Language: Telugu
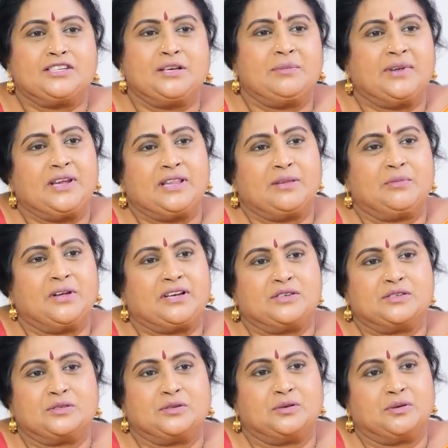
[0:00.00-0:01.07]
ఇచ్చే మర్యాద మాకు
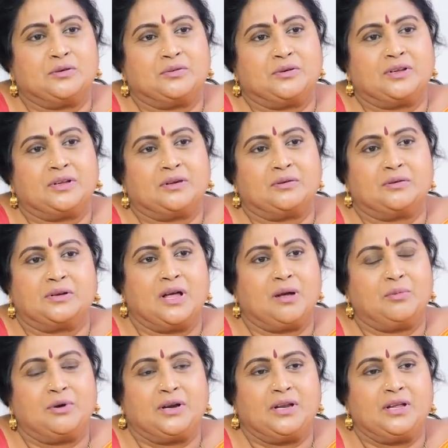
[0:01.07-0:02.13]
ఇస్తూనే ఉన్నారు
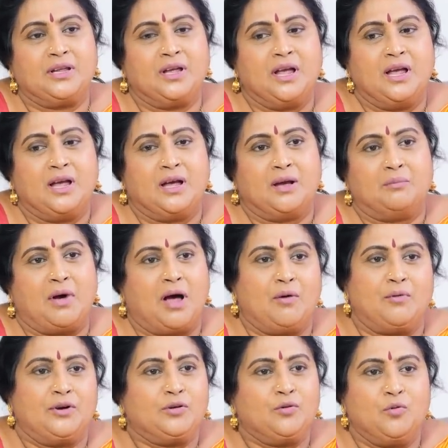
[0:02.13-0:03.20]
కాబట్టి మా
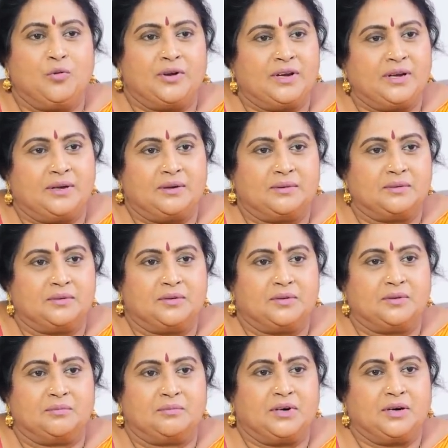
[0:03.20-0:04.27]
వరకు ఓకే
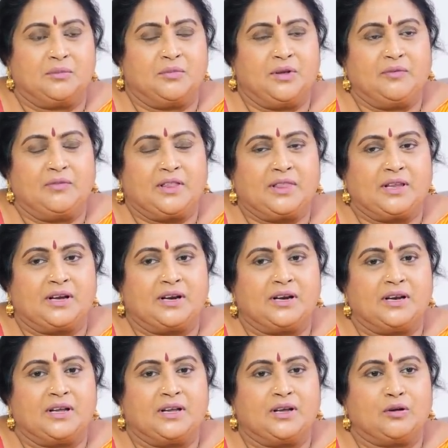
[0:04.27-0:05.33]
బట్ మేము
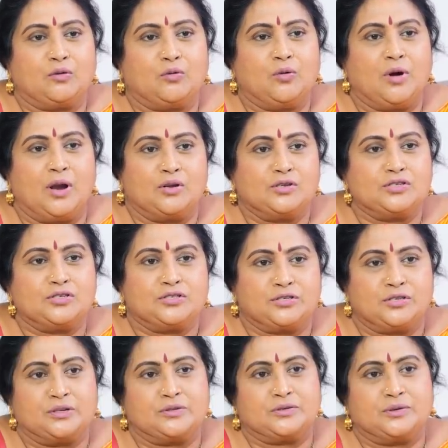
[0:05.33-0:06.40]
అంతకంటే ఎక్కువ
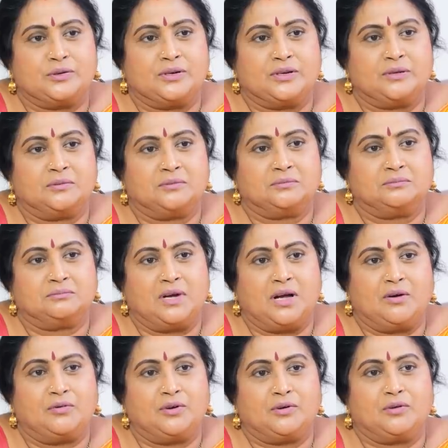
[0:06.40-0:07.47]
ఆలోచించదలుచుకోలేదు మా
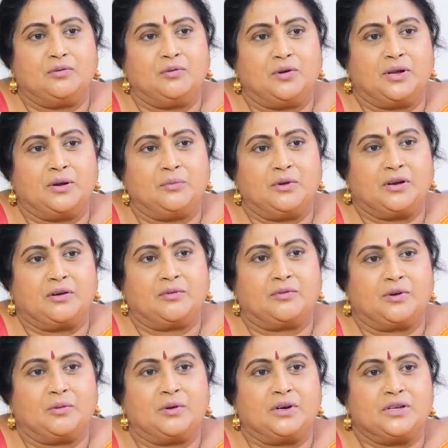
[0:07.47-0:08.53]
వరకు ఓకే మేము
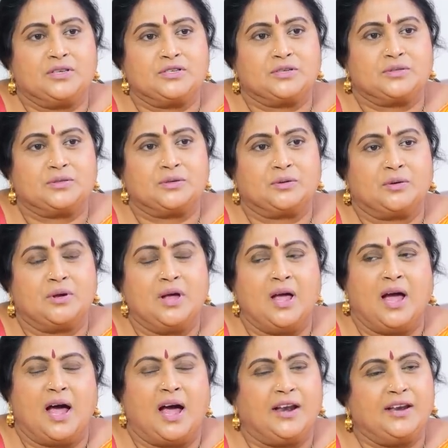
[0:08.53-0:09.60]
కంఫర్టబుల్గానే చేస్తున్నాం
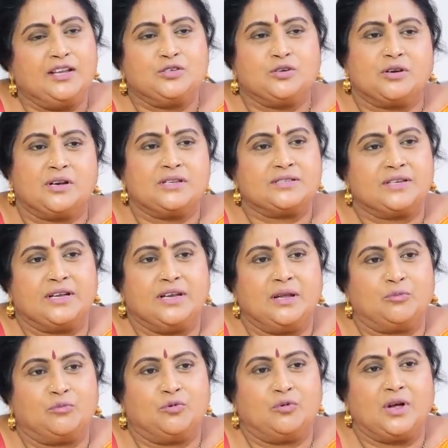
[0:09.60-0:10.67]
అన్ని చోట్ల
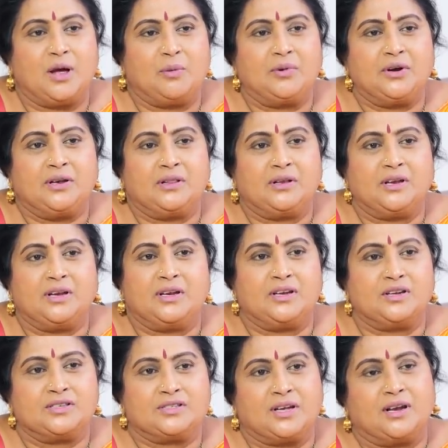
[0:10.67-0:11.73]
చేయలేము కాబట్టి
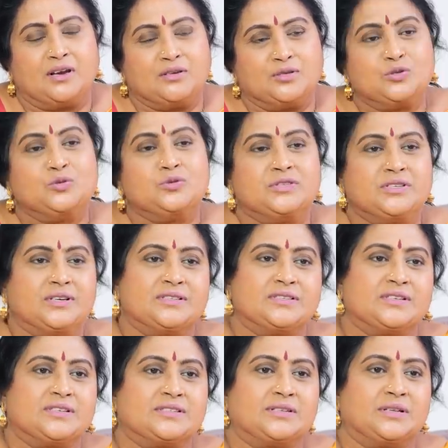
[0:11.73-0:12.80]
నేను చాలా చూజీగా
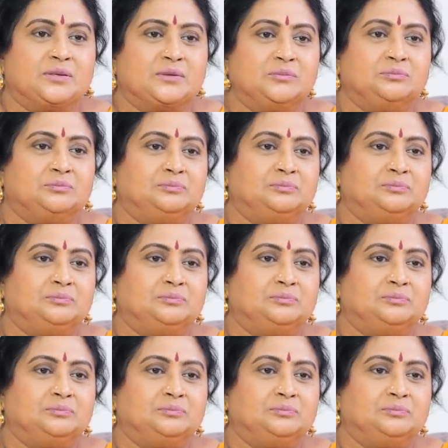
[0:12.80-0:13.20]
చేస్తాను